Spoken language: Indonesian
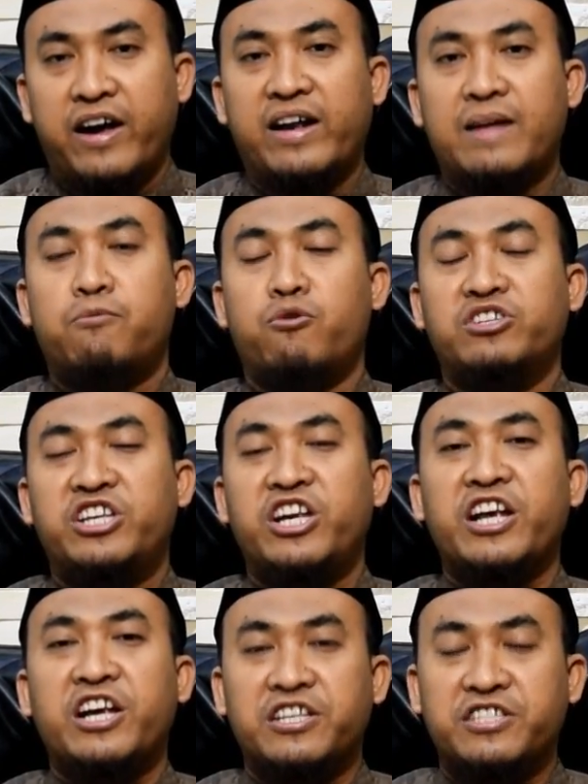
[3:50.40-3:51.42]
Adapun
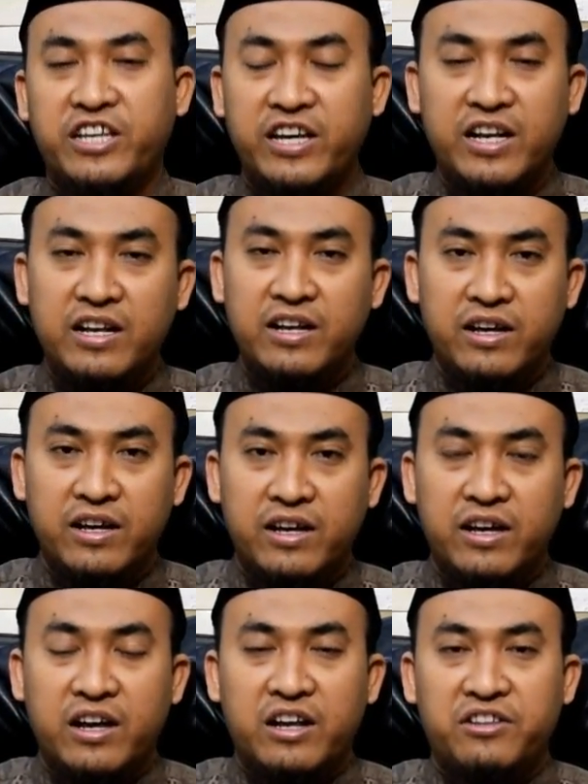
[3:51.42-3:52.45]
syirik kecil
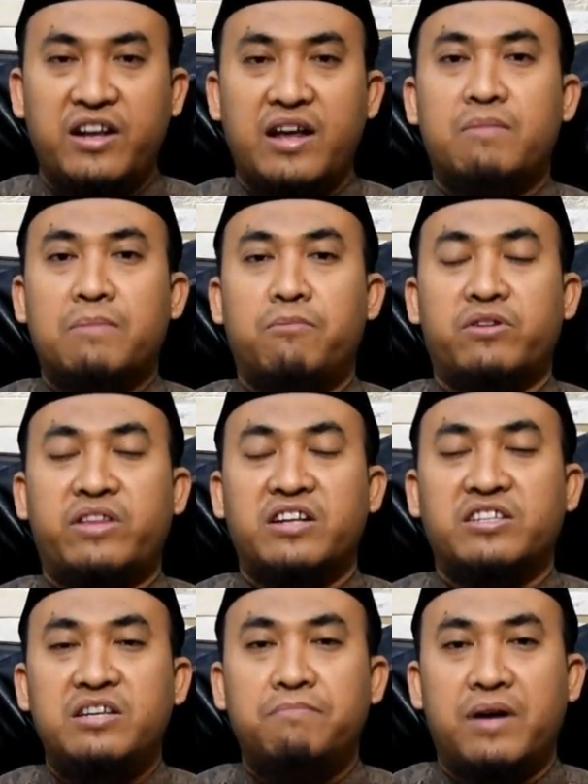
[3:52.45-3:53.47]
tidak
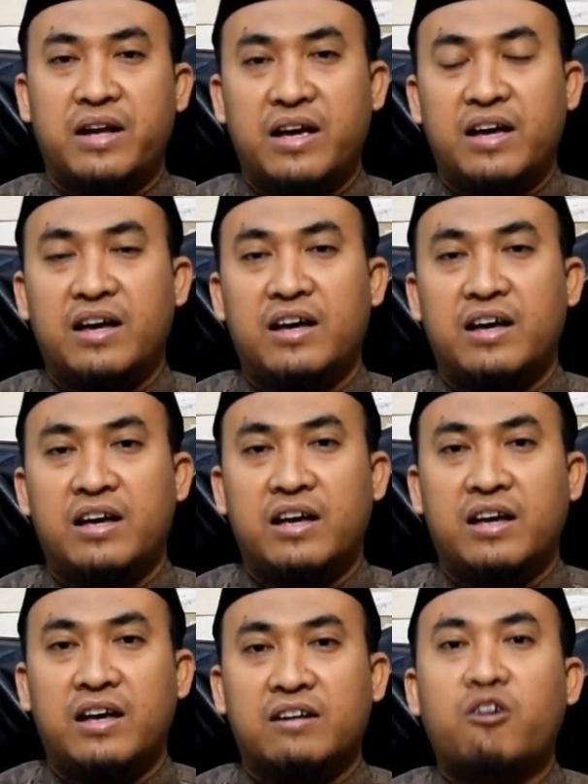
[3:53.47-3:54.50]
berpotensi pada
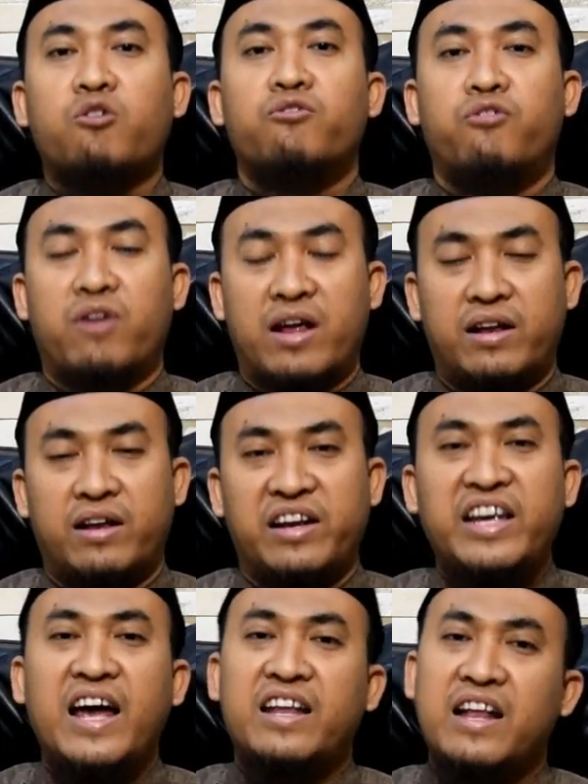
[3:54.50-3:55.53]
kekufuran.
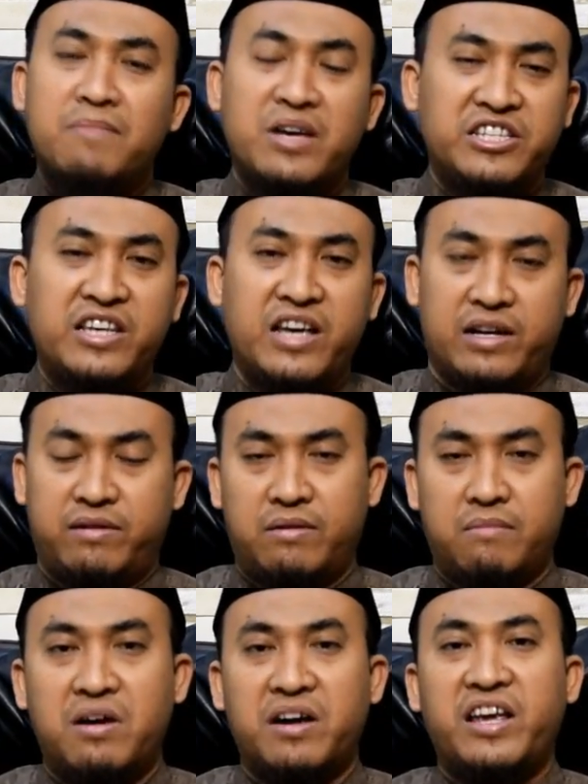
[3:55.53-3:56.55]
Dia adalah
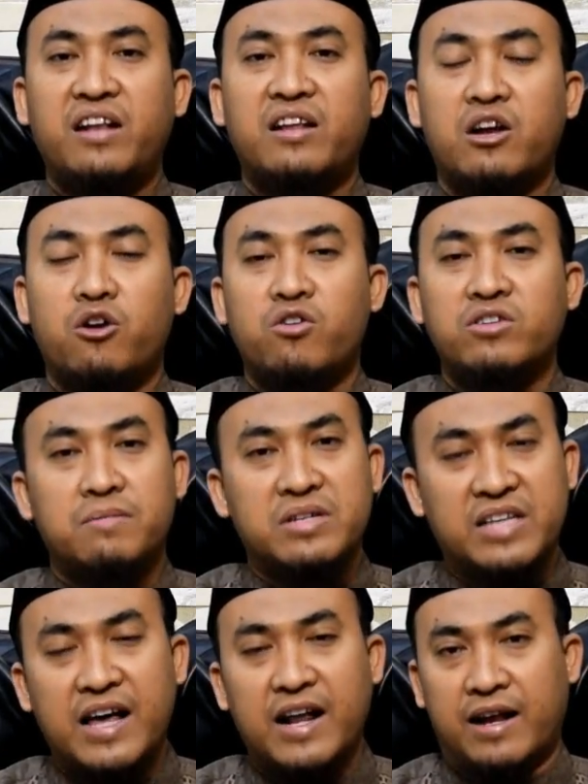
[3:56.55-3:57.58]
maksiat, bagian dari dosa
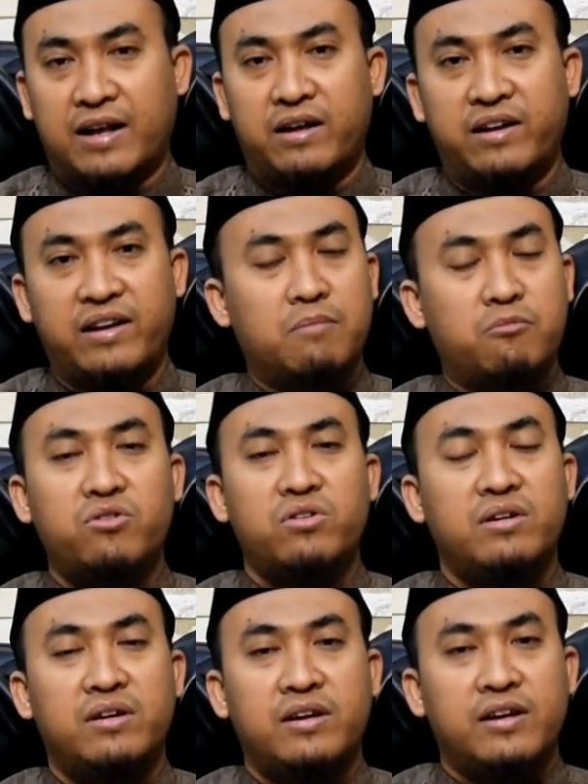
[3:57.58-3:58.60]
besar, namun
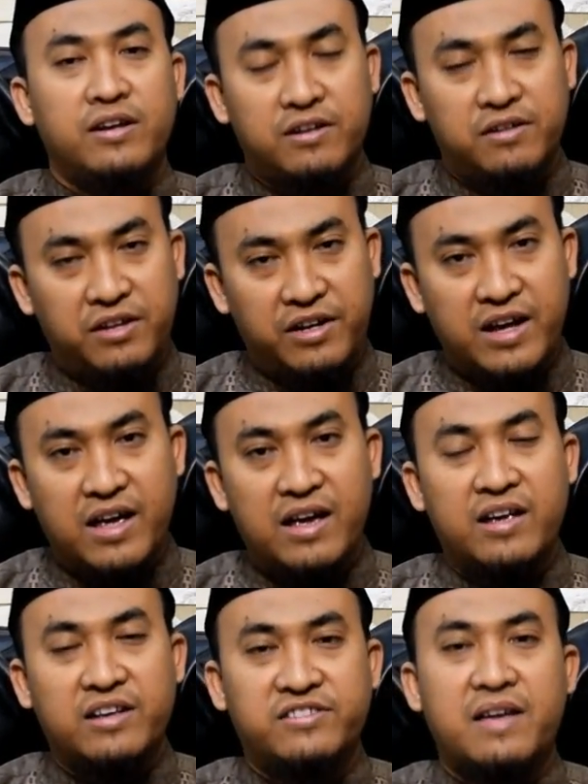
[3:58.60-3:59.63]
tidak